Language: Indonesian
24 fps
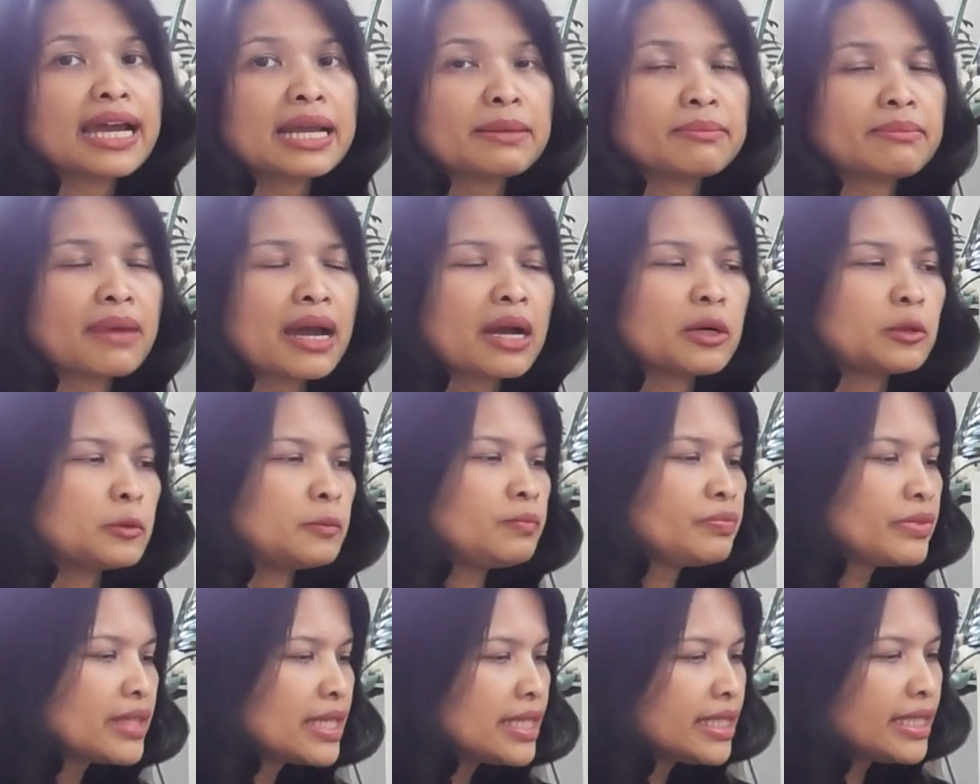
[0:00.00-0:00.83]
akan mau.
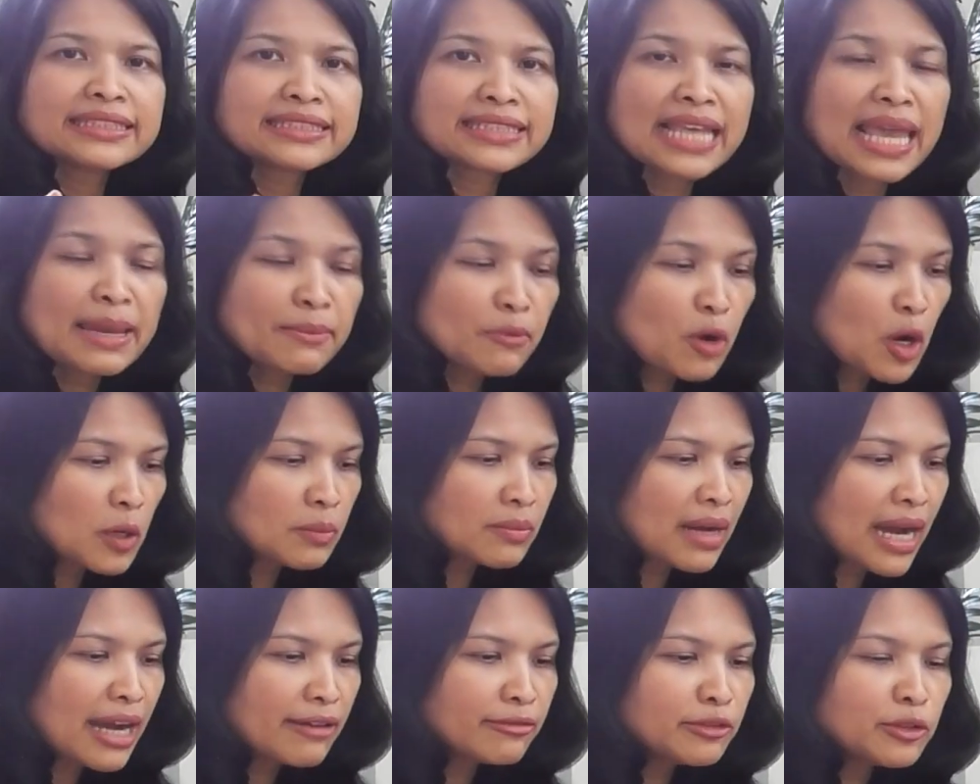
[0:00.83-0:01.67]
Saya
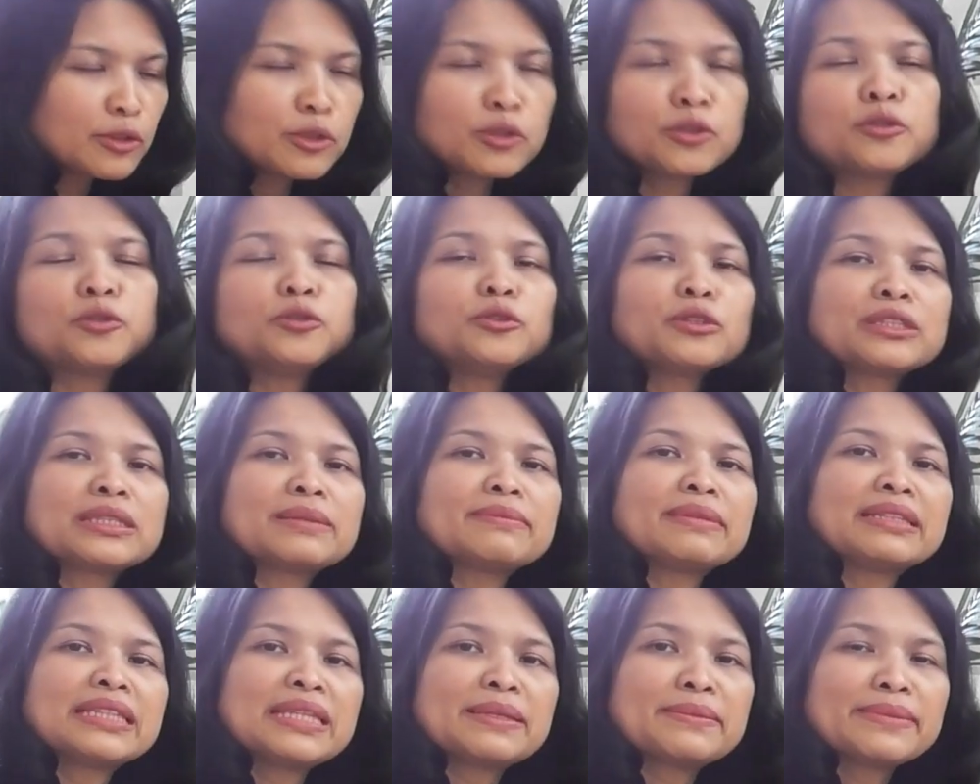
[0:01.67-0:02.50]
mohon maaf dulu untuk
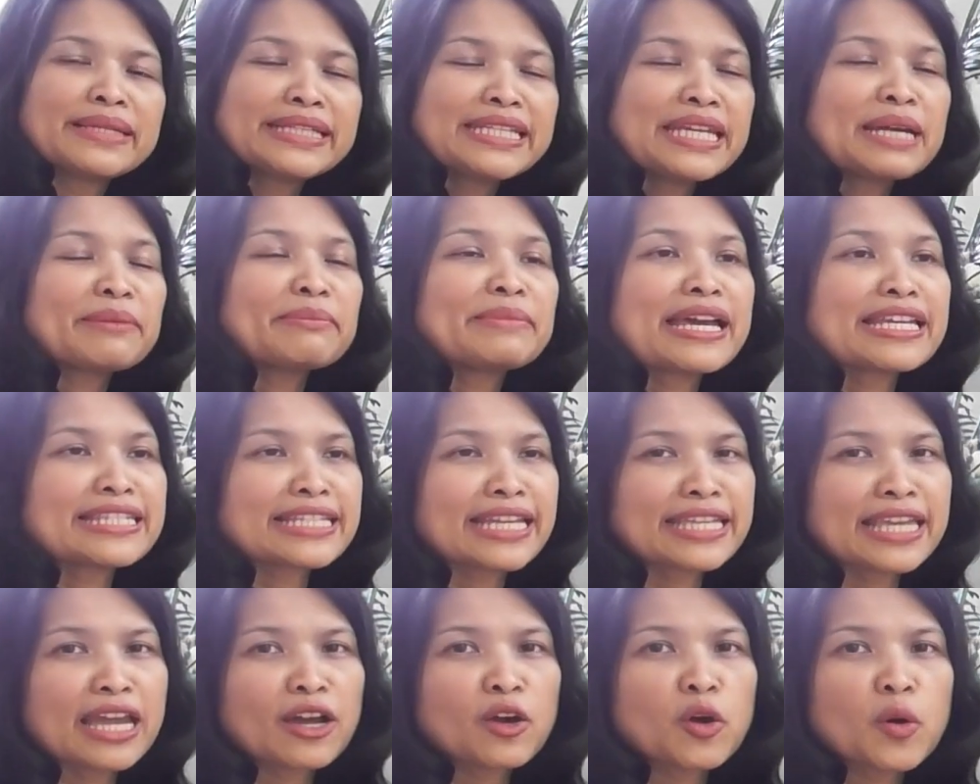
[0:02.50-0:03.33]
teman-teman yang
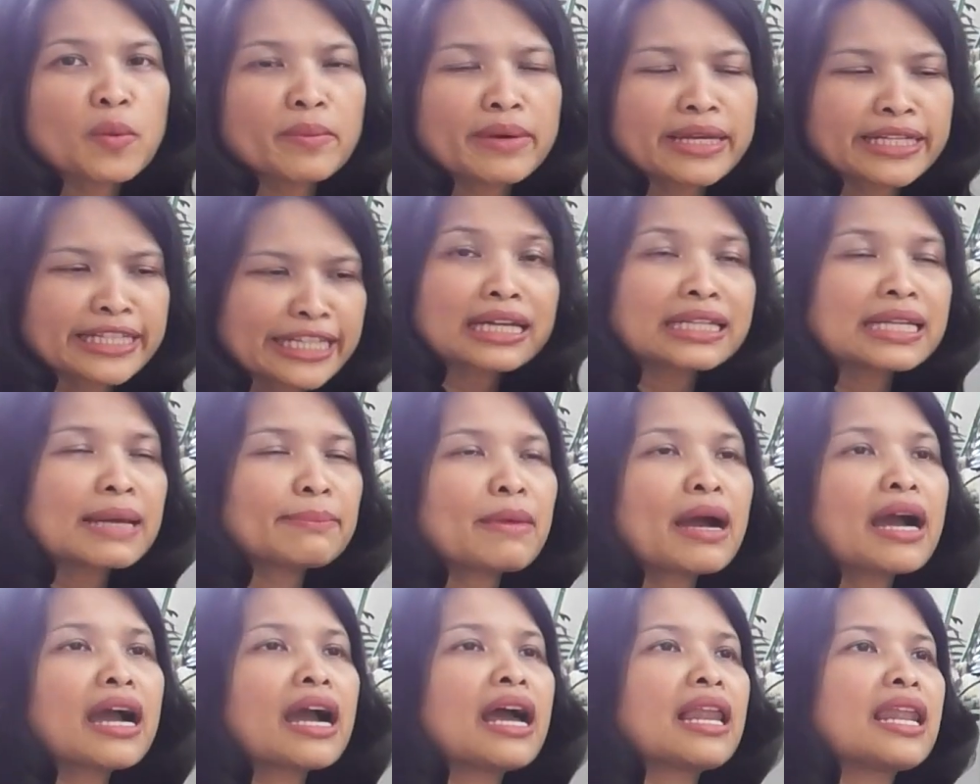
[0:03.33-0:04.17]
biasanya komen
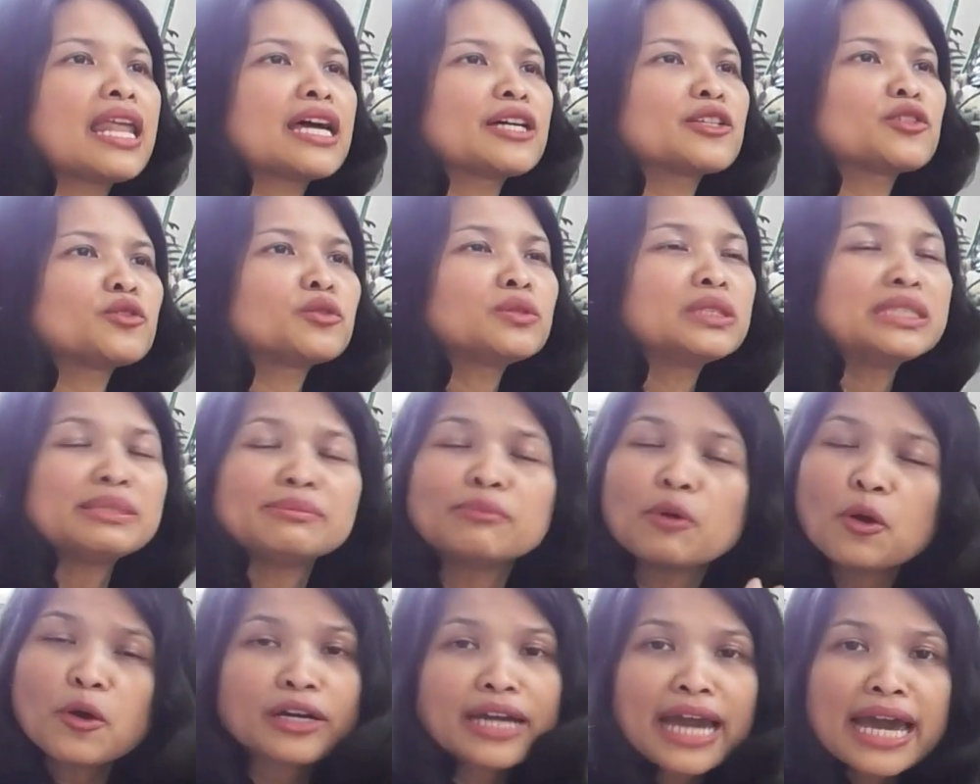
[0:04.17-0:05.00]
kenapa nggak langsung
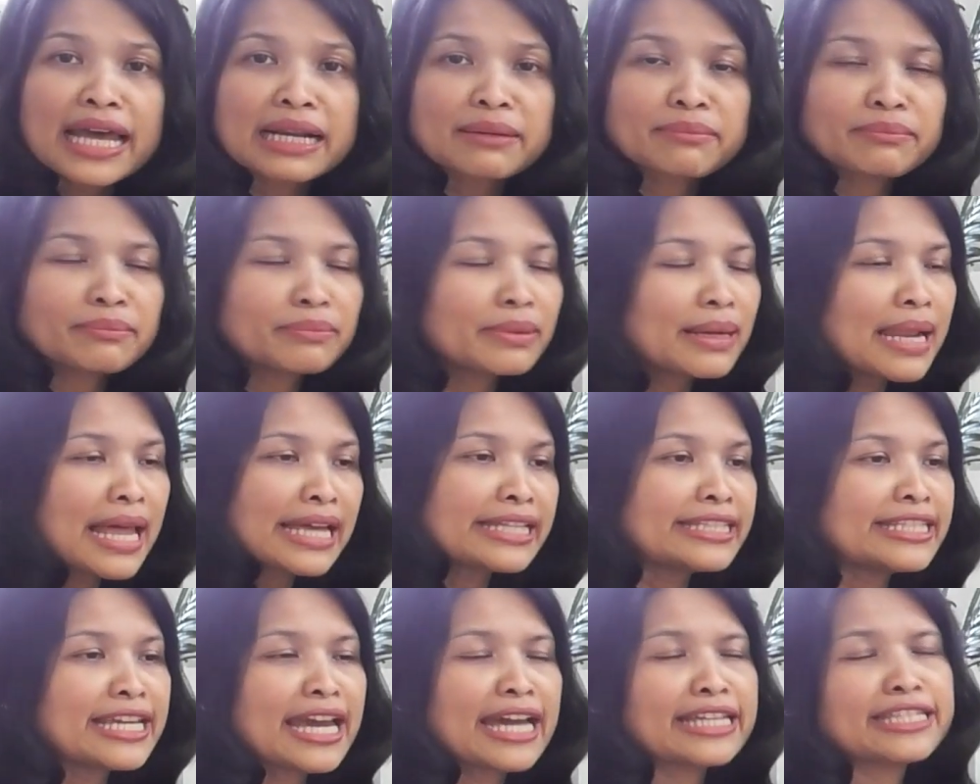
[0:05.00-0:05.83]
dibongkar
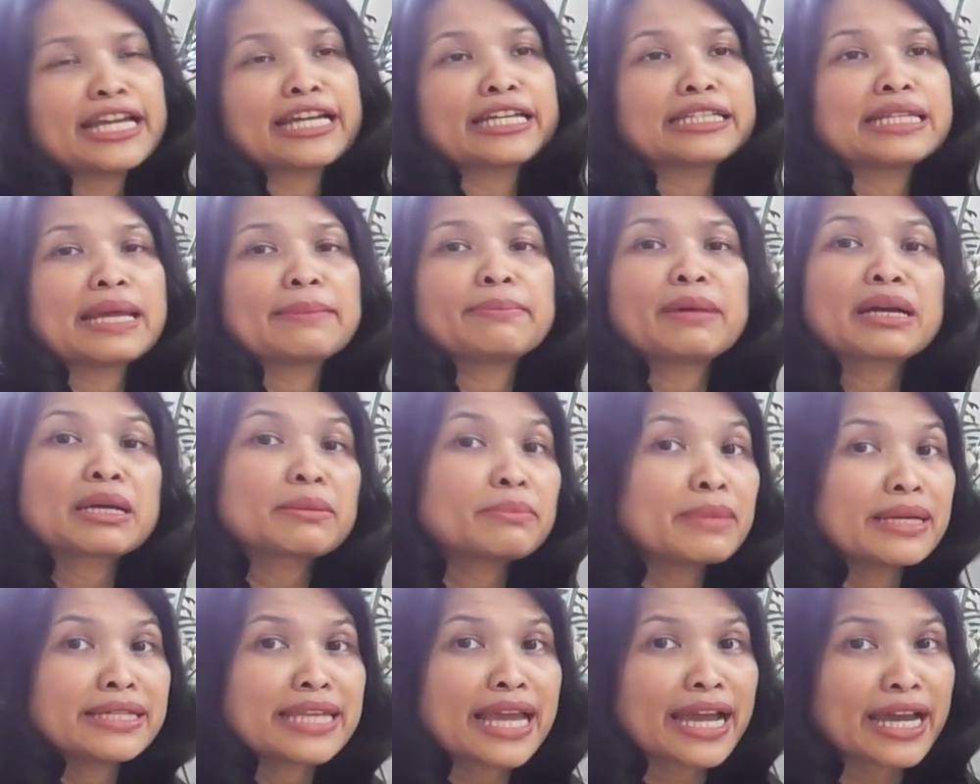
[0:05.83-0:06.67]
belanjaannya, kenapa
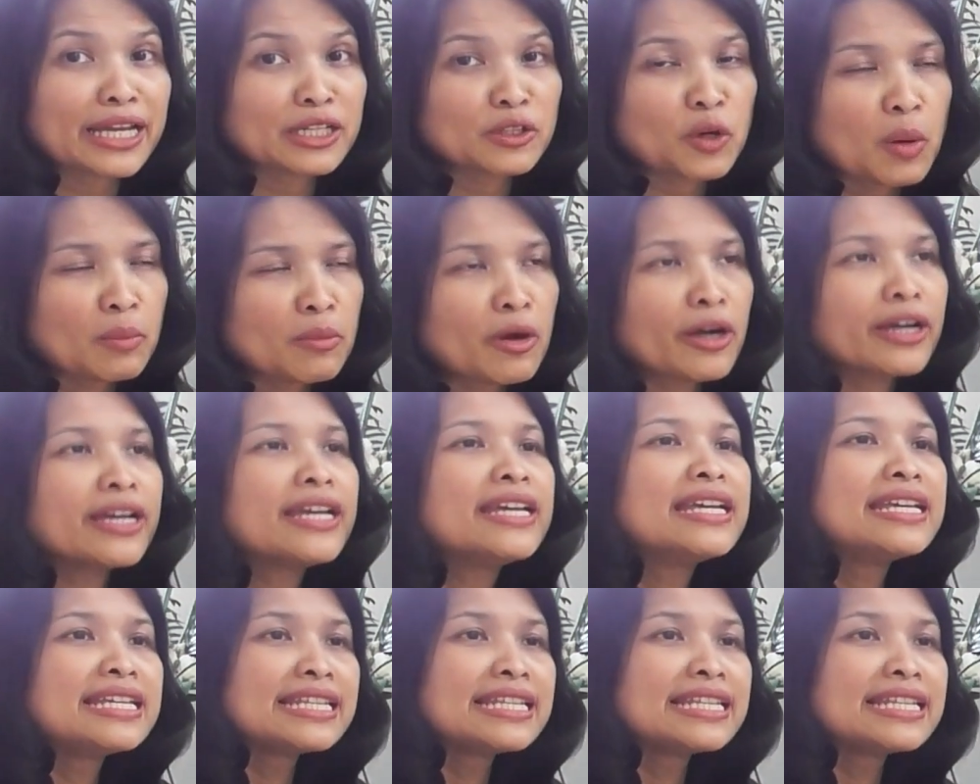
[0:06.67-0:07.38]
kebanyakan ngomong.